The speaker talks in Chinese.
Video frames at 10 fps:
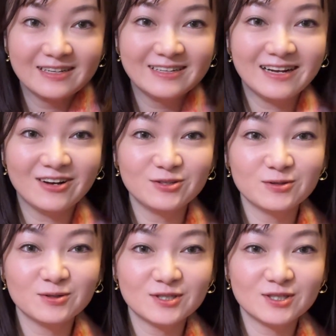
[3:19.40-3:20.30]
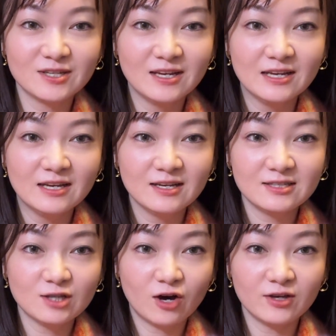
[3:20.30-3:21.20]
然后就是
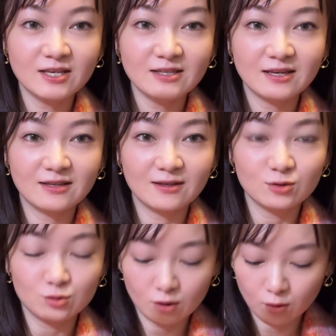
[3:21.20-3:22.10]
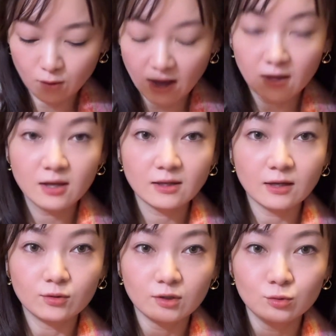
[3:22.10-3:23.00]
小一点的雪花，它
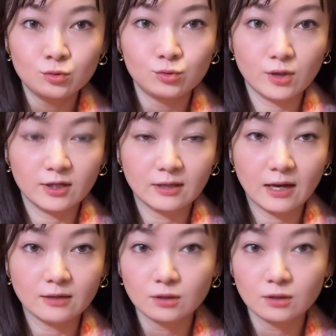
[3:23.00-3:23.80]
有点卷啊。